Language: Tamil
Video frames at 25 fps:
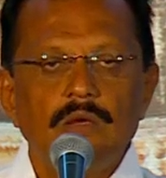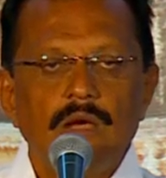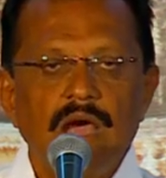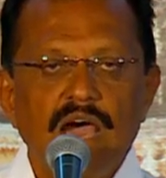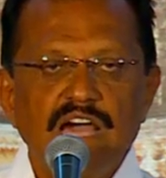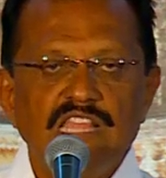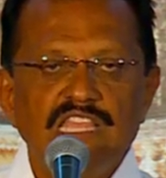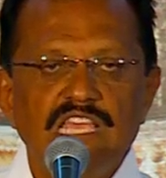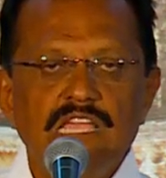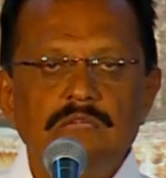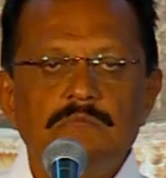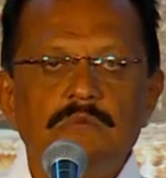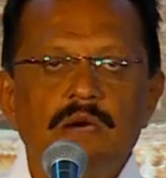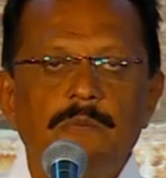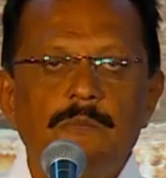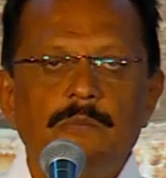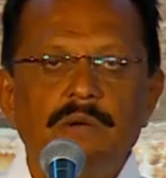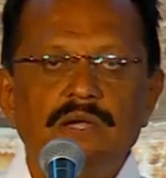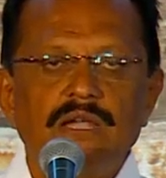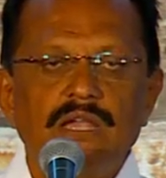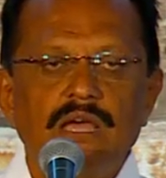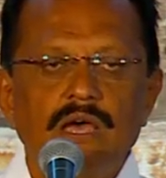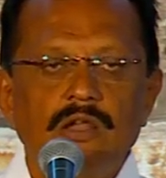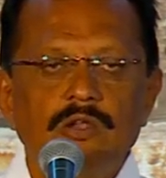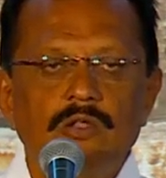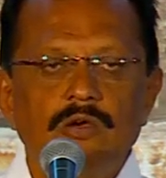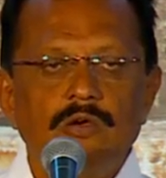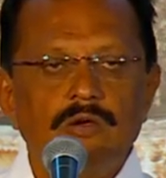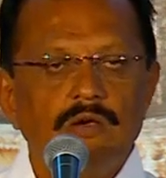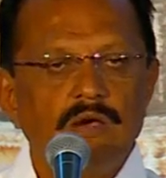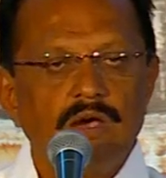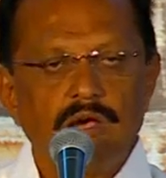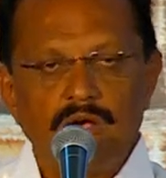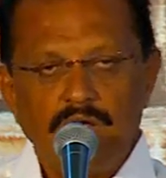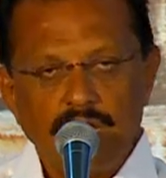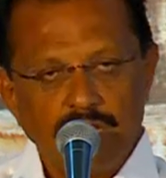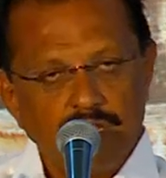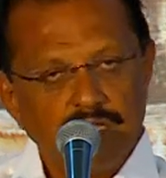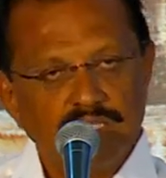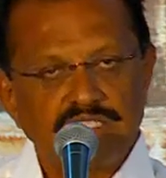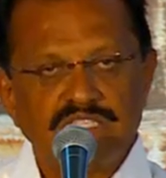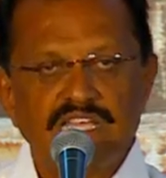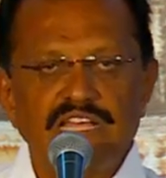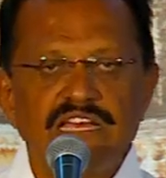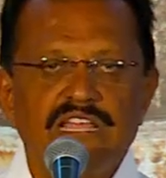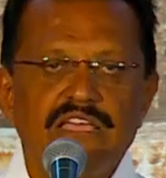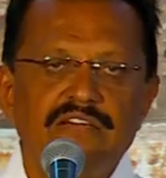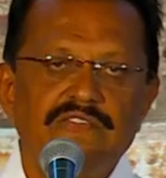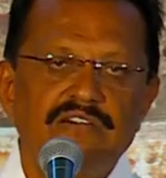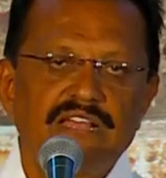அதிகமாக பண்ணாலும் அது
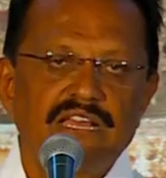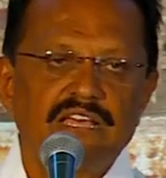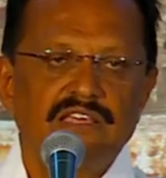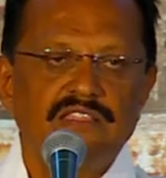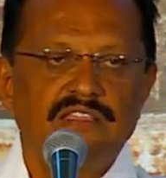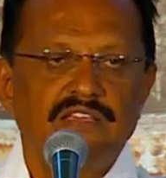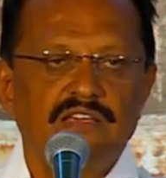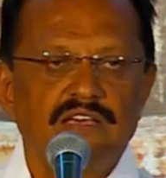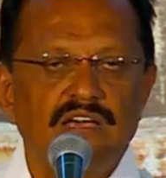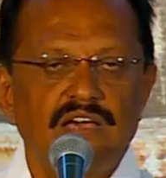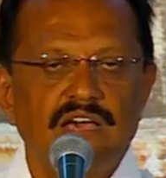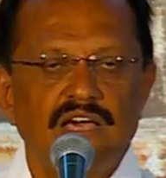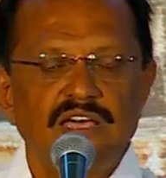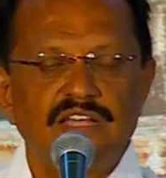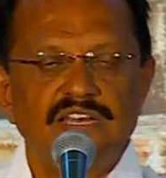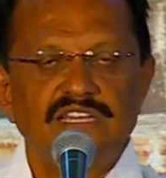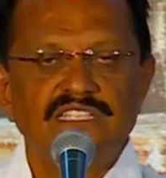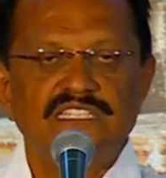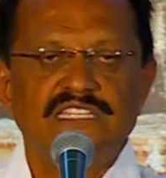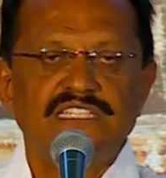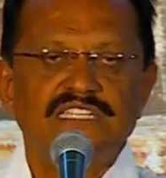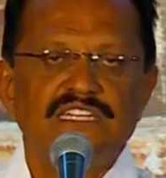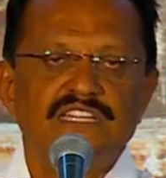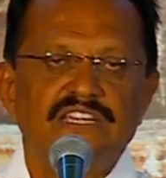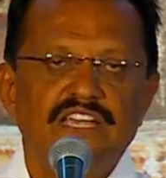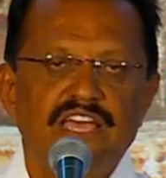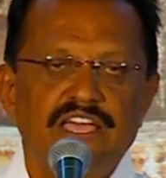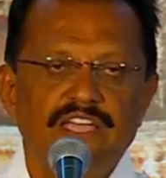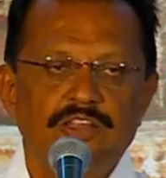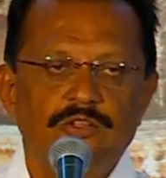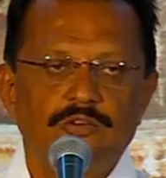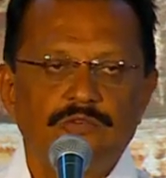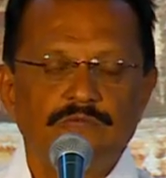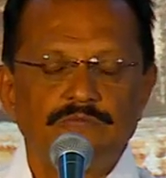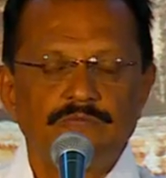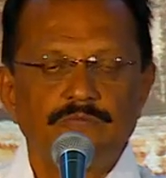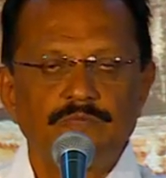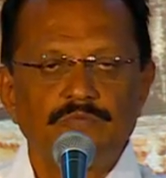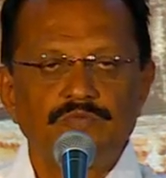சரியாக வராது அது ரிஜெக்டட் ஆகிரும்